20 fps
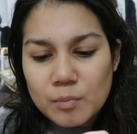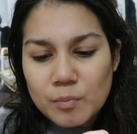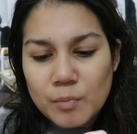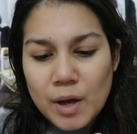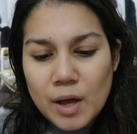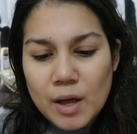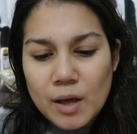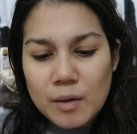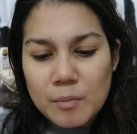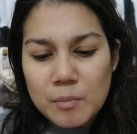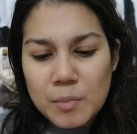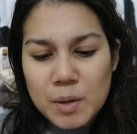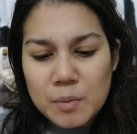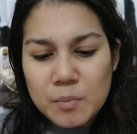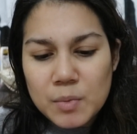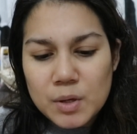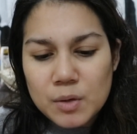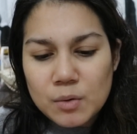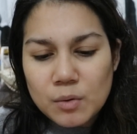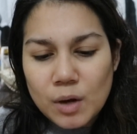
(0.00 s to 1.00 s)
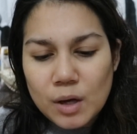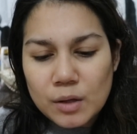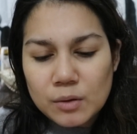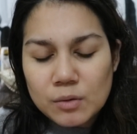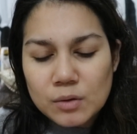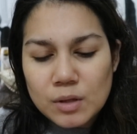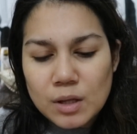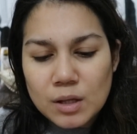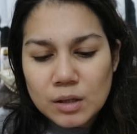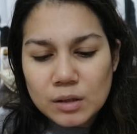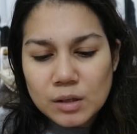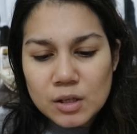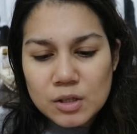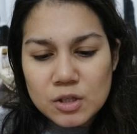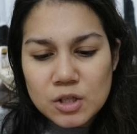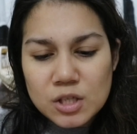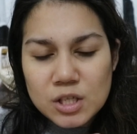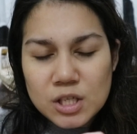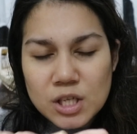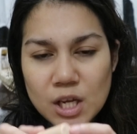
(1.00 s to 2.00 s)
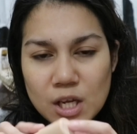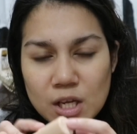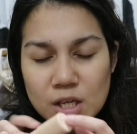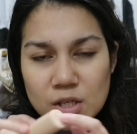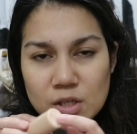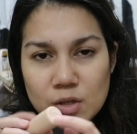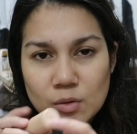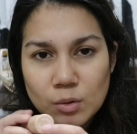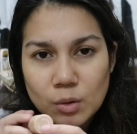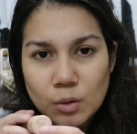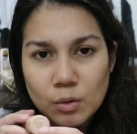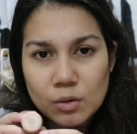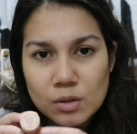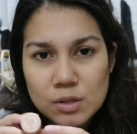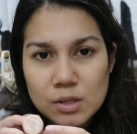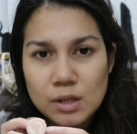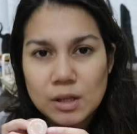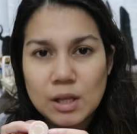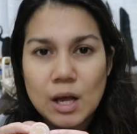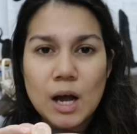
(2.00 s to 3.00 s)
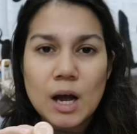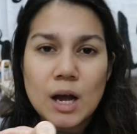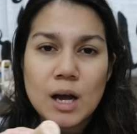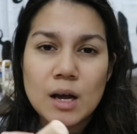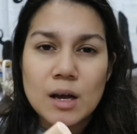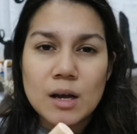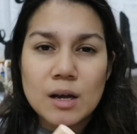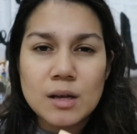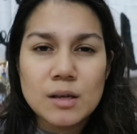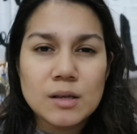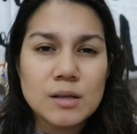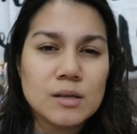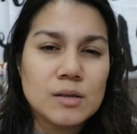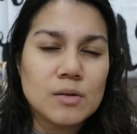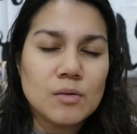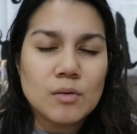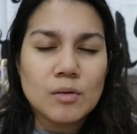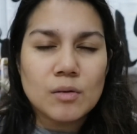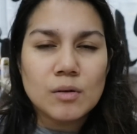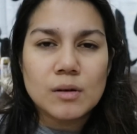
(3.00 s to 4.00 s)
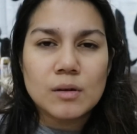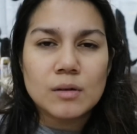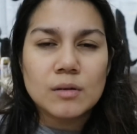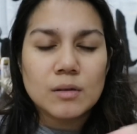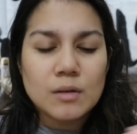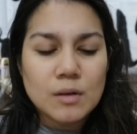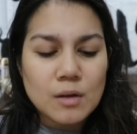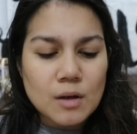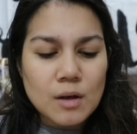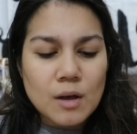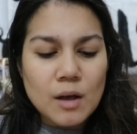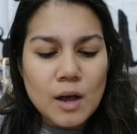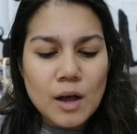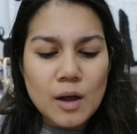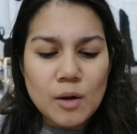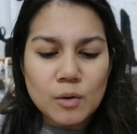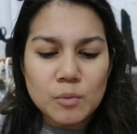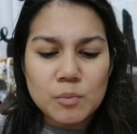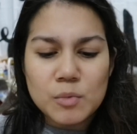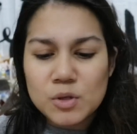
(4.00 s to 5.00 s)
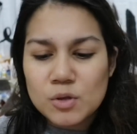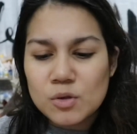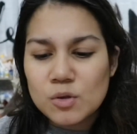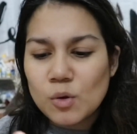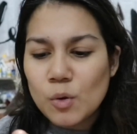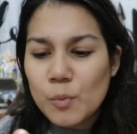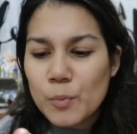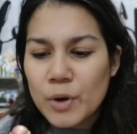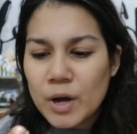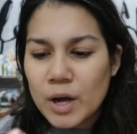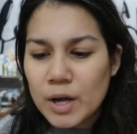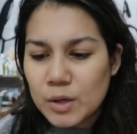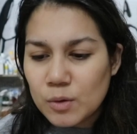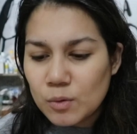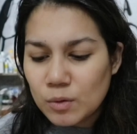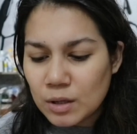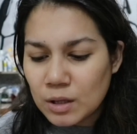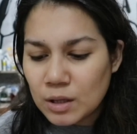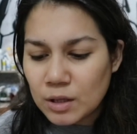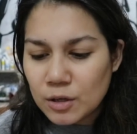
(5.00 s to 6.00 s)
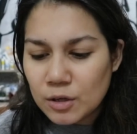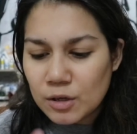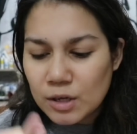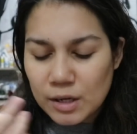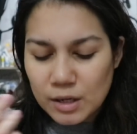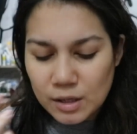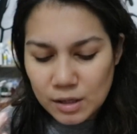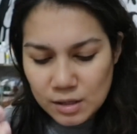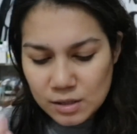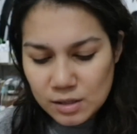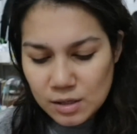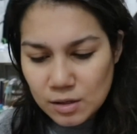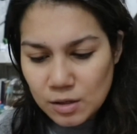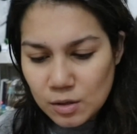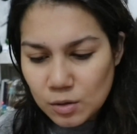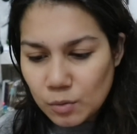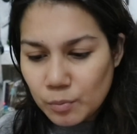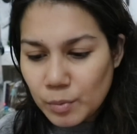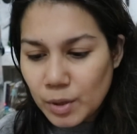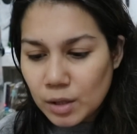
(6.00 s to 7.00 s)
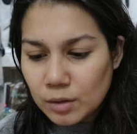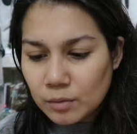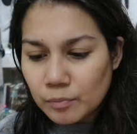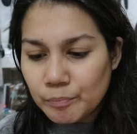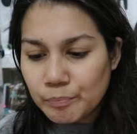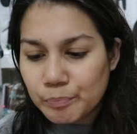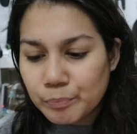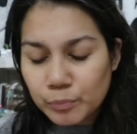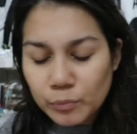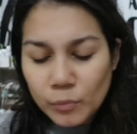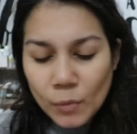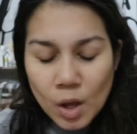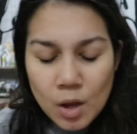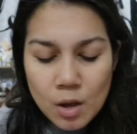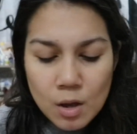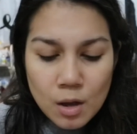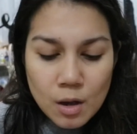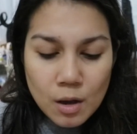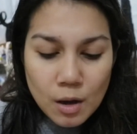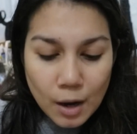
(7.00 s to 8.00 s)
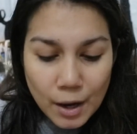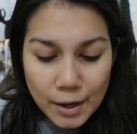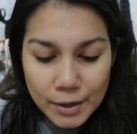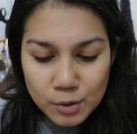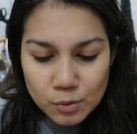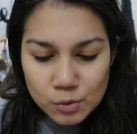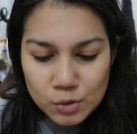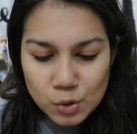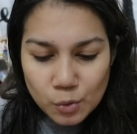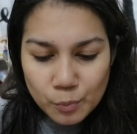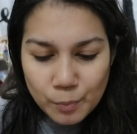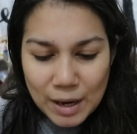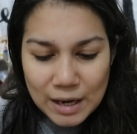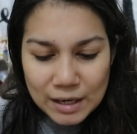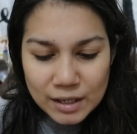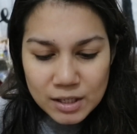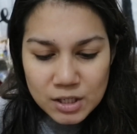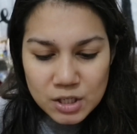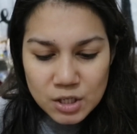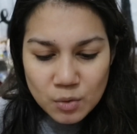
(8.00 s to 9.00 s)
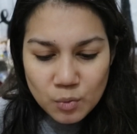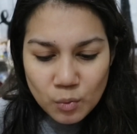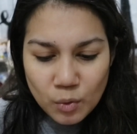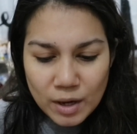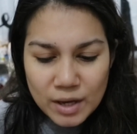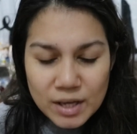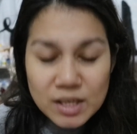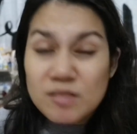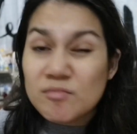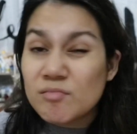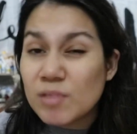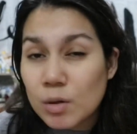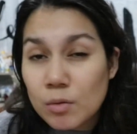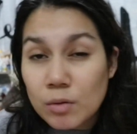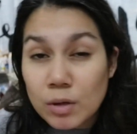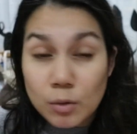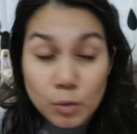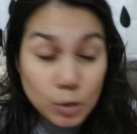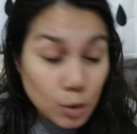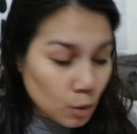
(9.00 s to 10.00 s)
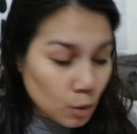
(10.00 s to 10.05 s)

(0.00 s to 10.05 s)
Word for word: may, maybe yung ano na lang nag-change, yung logo sa taas, or, ewan, mas gusto ko pa nga yung clear eh, kasi dito, but, ayun, so packaging wise, hindi ko ganun